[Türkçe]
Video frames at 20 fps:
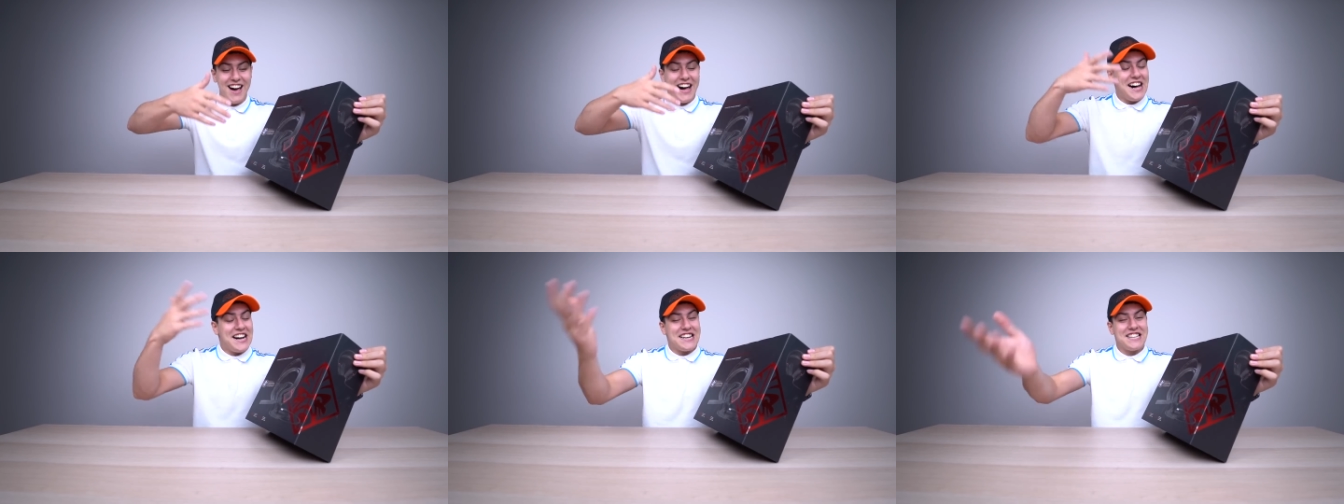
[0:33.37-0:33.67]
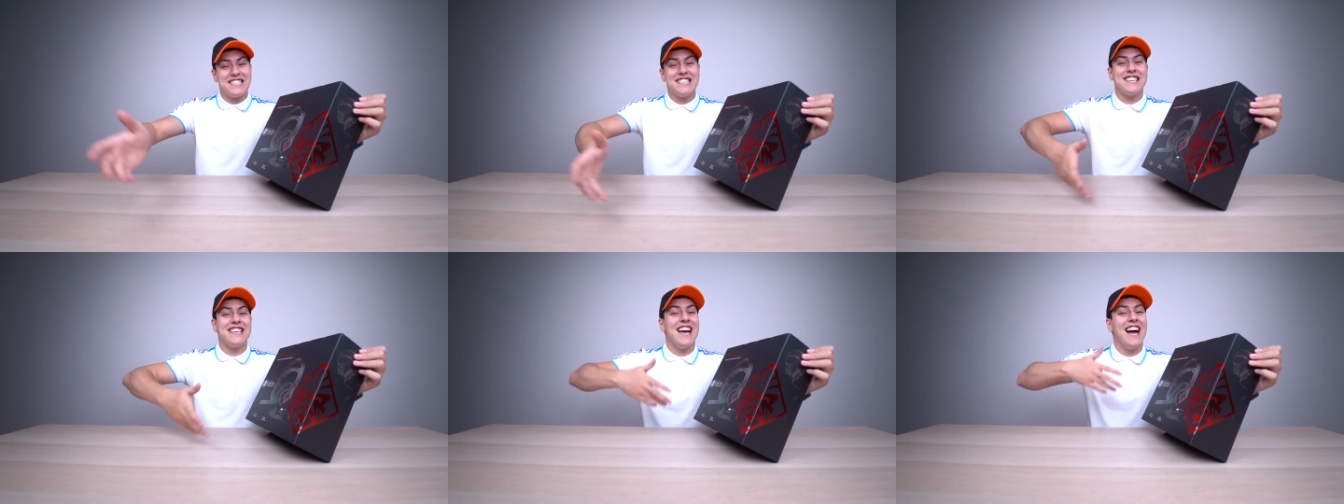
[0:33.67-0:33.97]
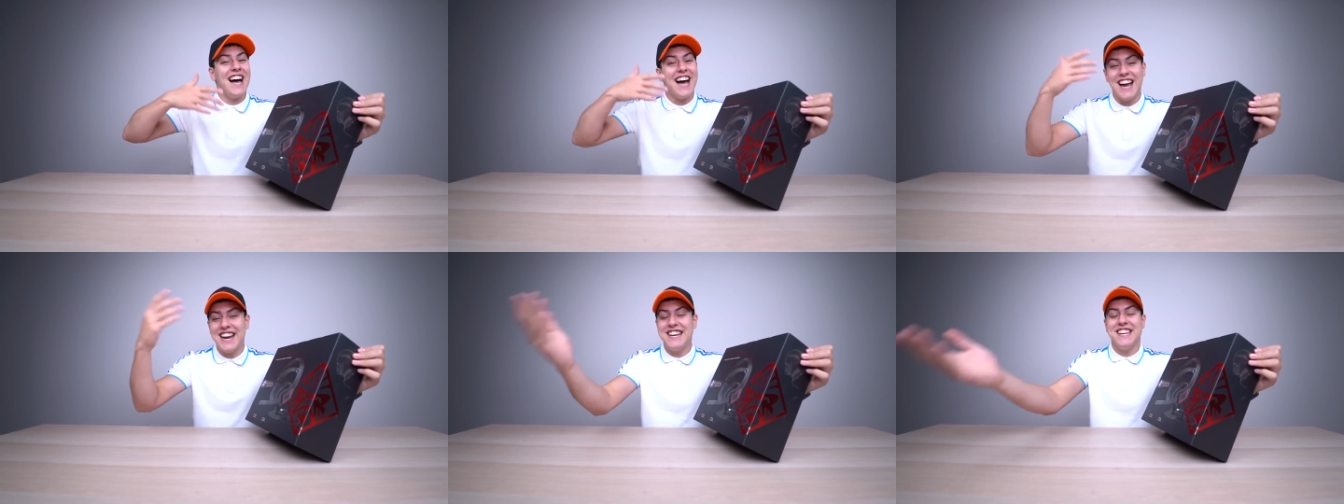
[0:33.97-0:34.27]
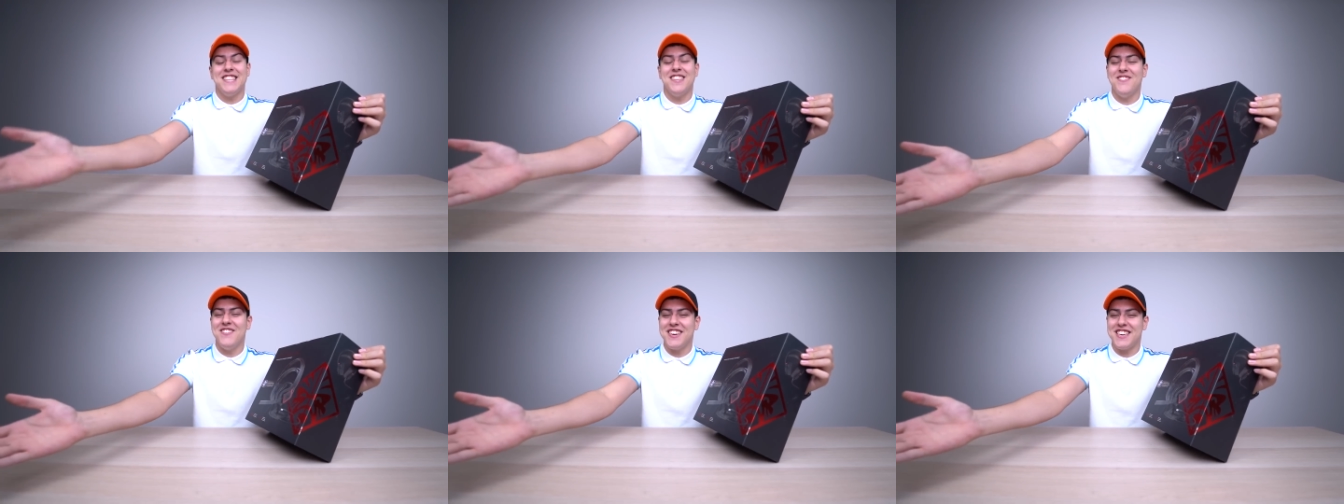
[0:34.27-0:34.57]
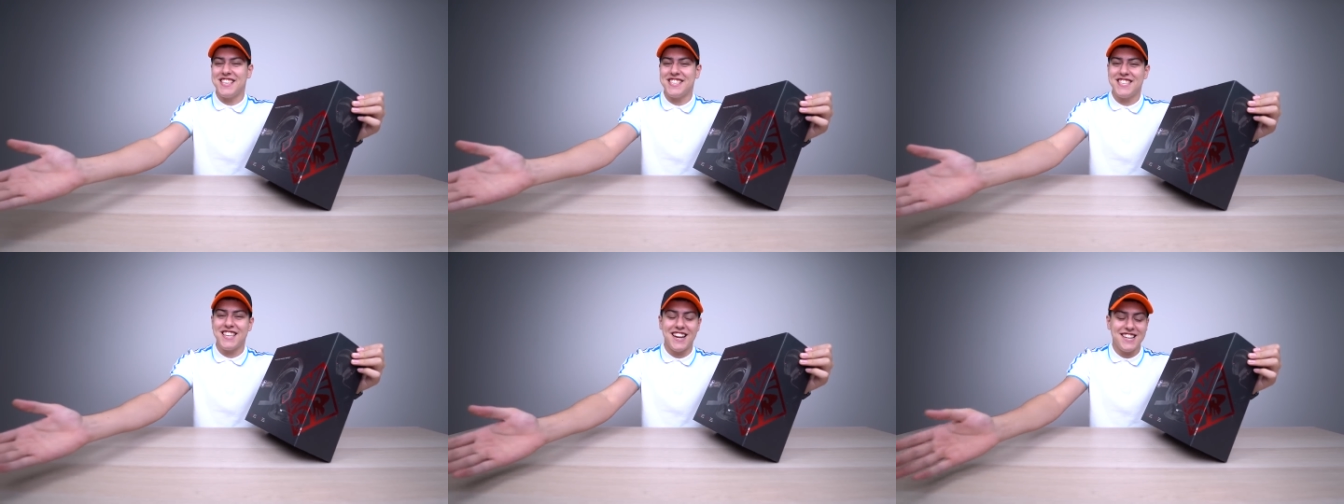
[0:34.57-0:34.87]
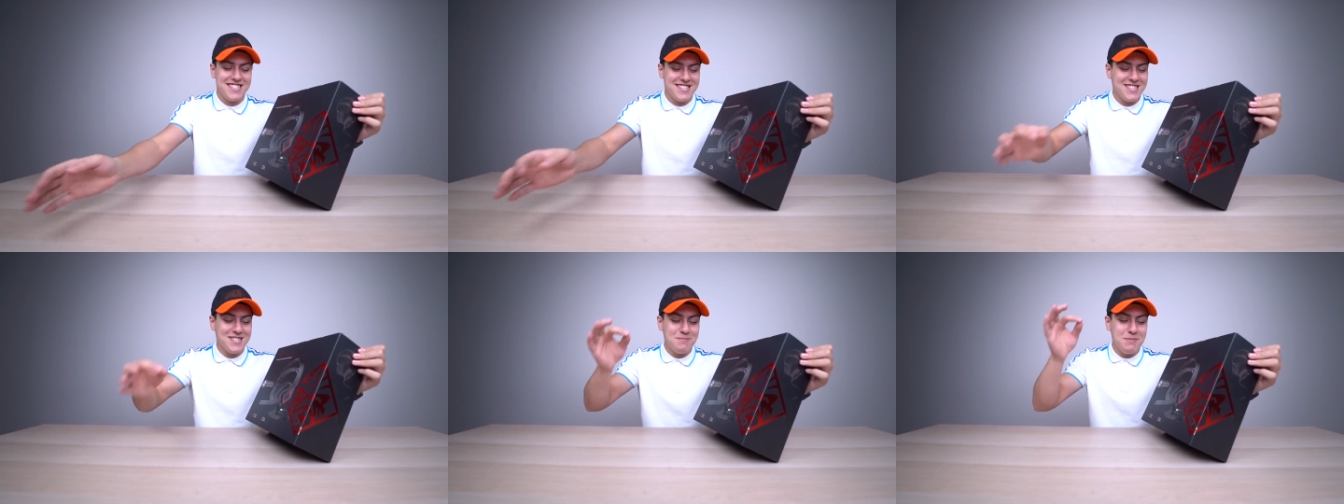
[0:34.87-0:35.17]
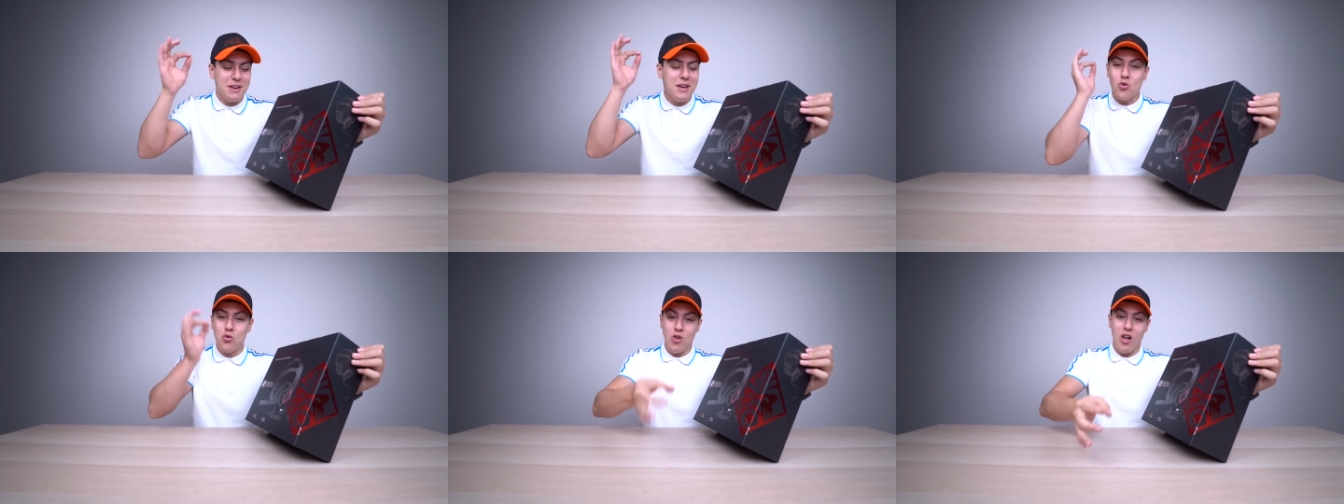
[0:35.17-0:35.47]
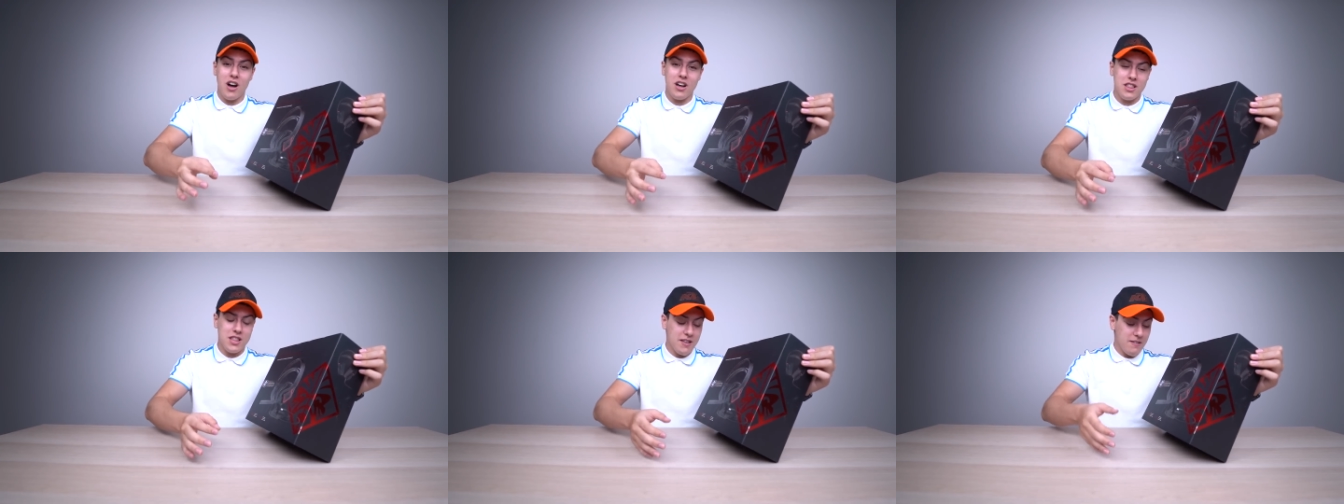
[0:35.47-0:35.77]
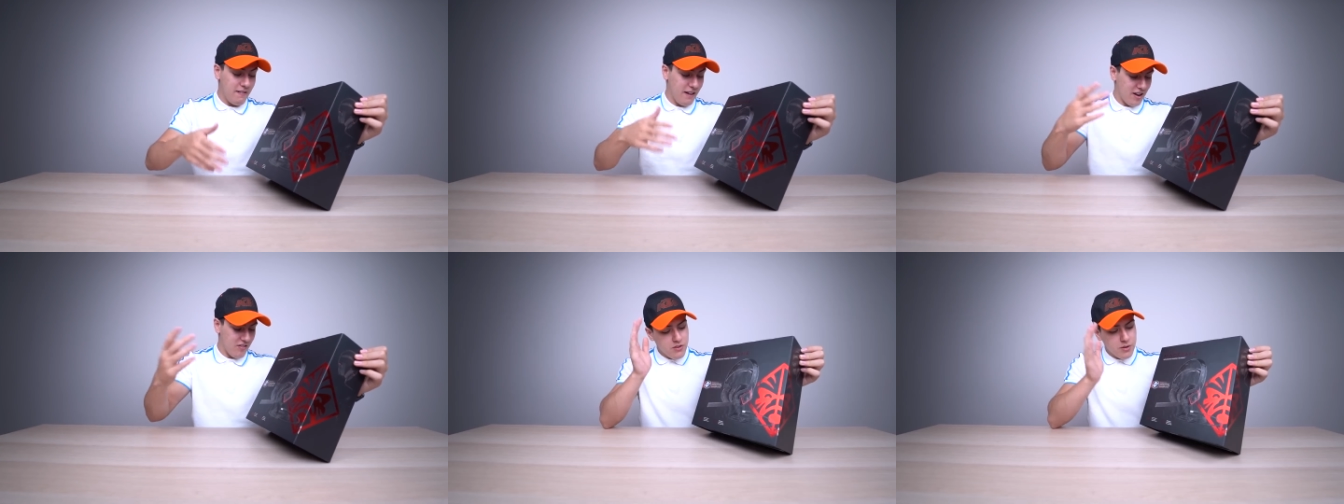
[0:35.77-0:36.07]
artık her ne demek isterseniz bir kulaklığı var